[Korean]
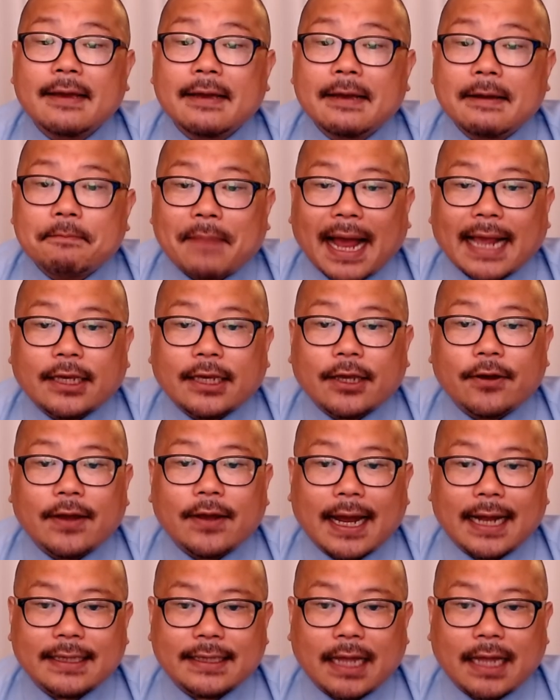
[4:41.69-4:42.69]
밝혀야
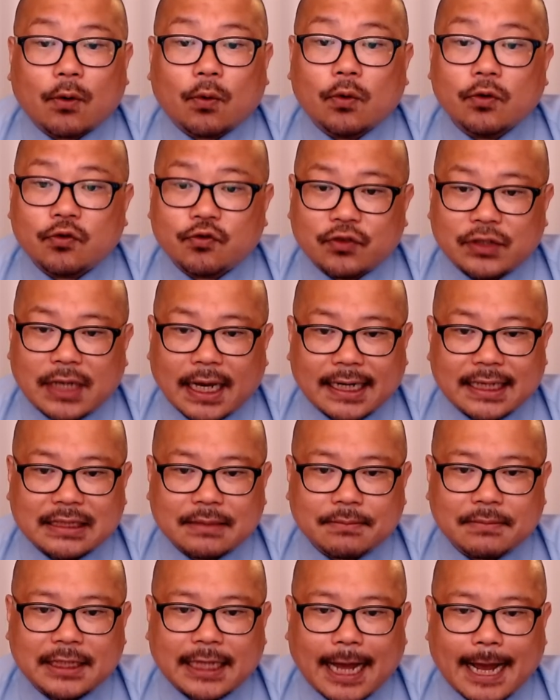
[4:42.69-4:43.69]
한다고 주장을
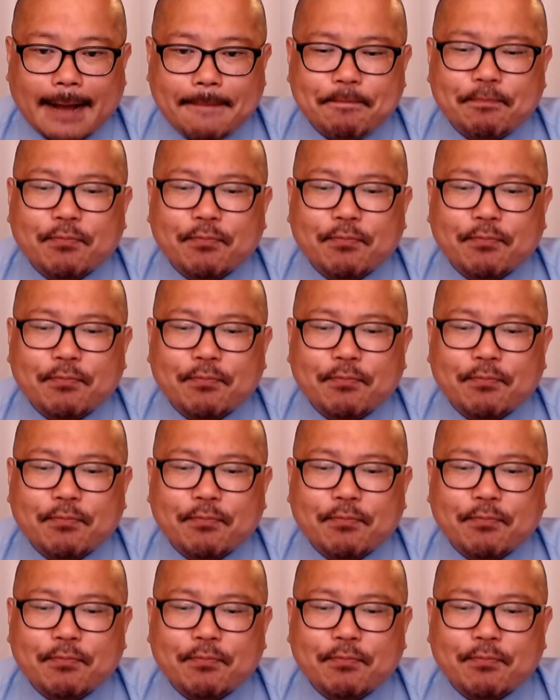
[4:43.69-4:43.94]
했습니다.